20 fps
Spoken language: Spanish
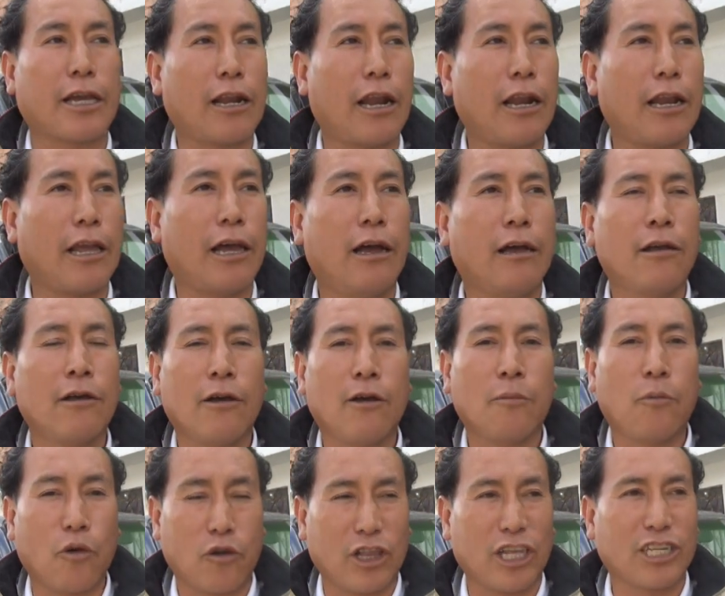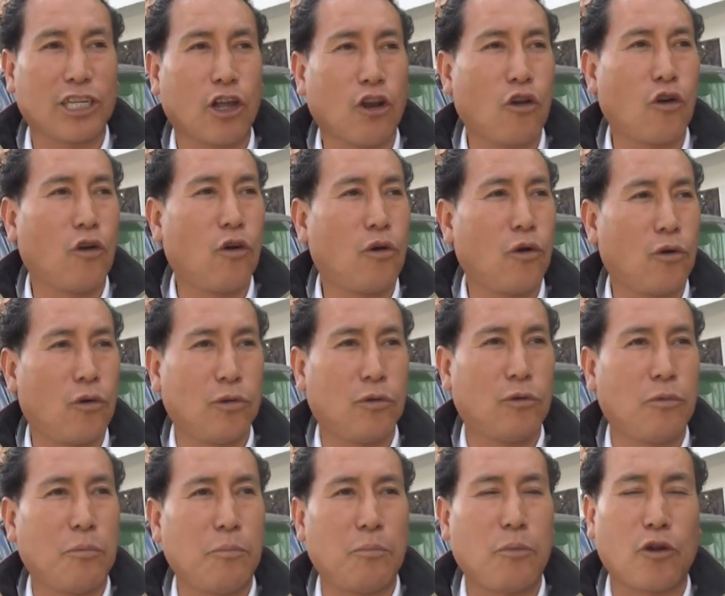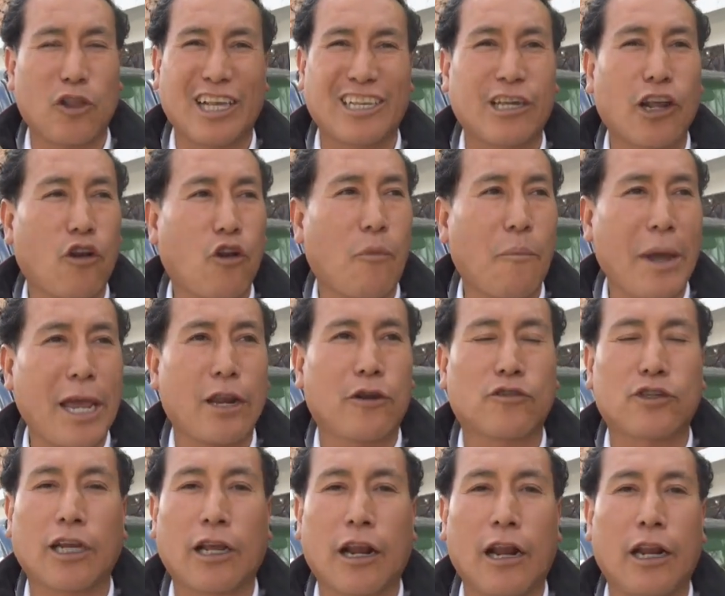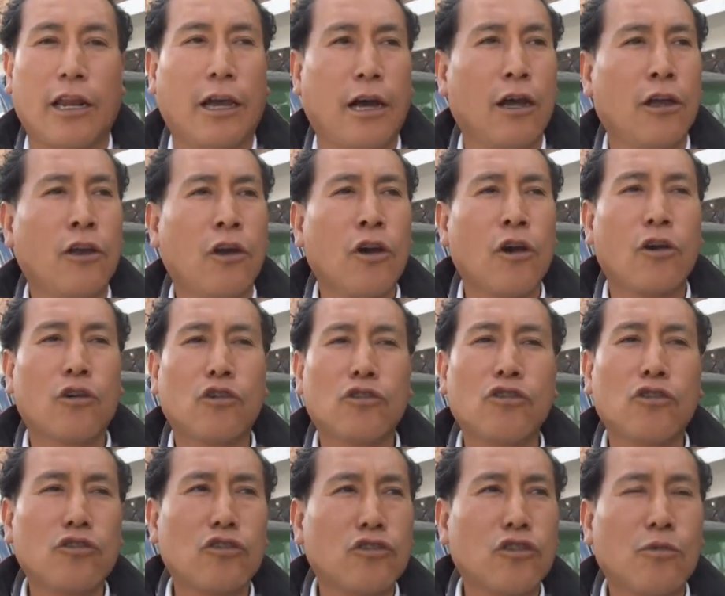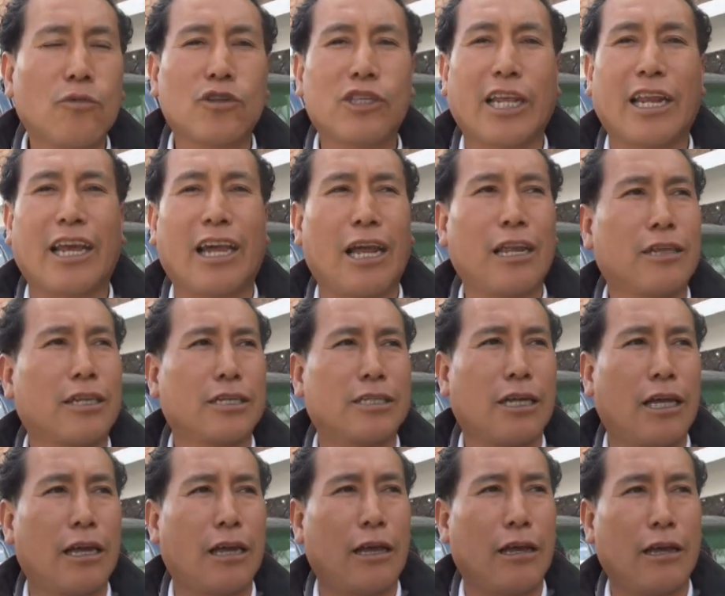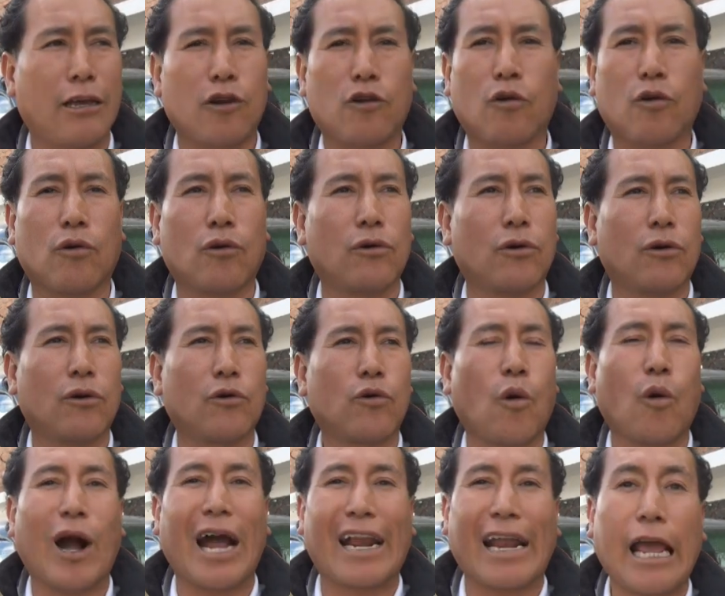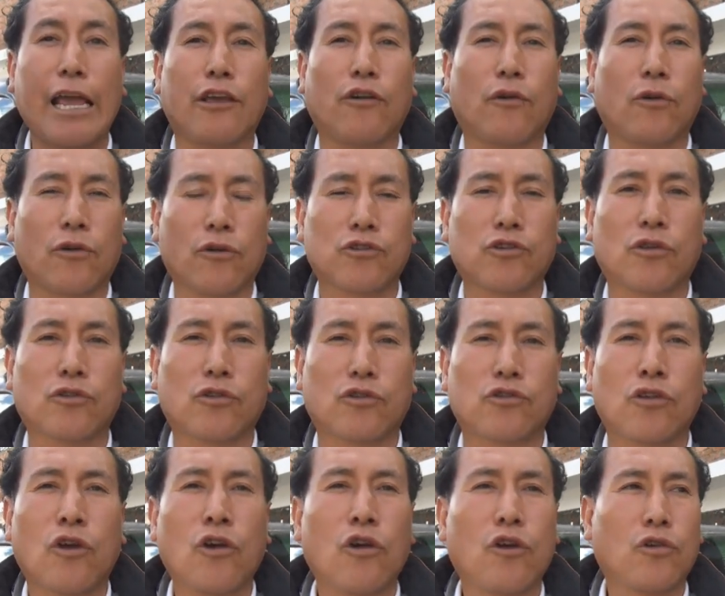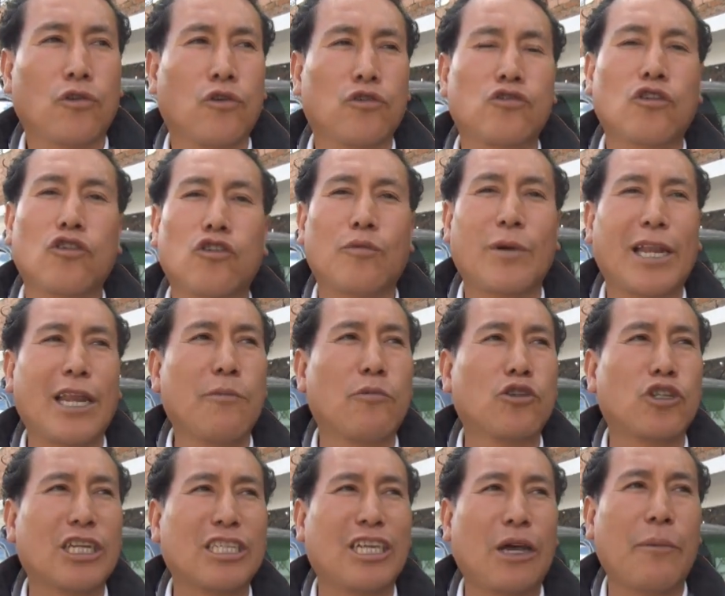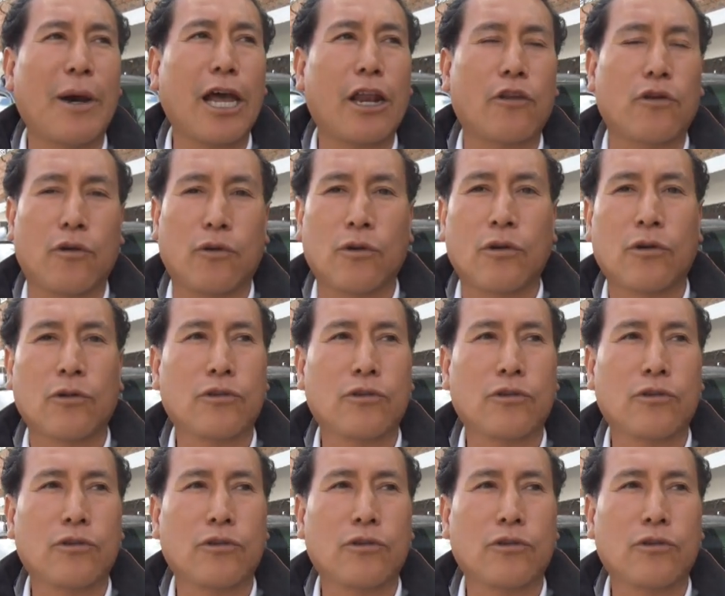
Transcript: en realidad, por decirlo, por decirlo menos en realidad. Nosotros somos dirigentes con, arraigo, nosotros. Nosotros venimos desde barrios,